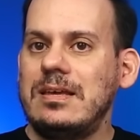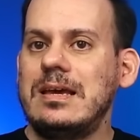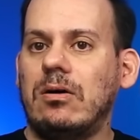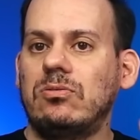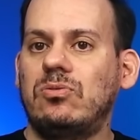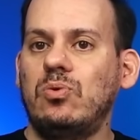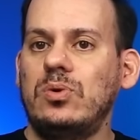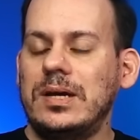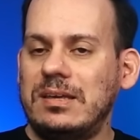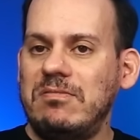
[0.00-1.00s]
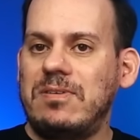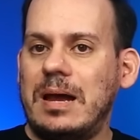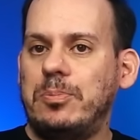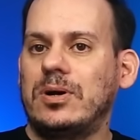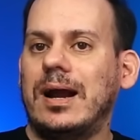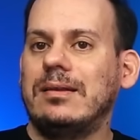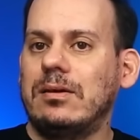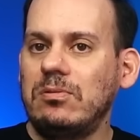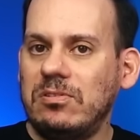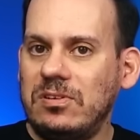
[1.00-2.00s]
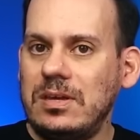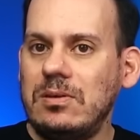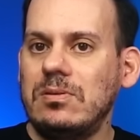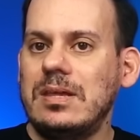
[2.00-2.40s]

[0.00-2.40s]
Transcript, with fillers: e a altura que vai para o cartãozinho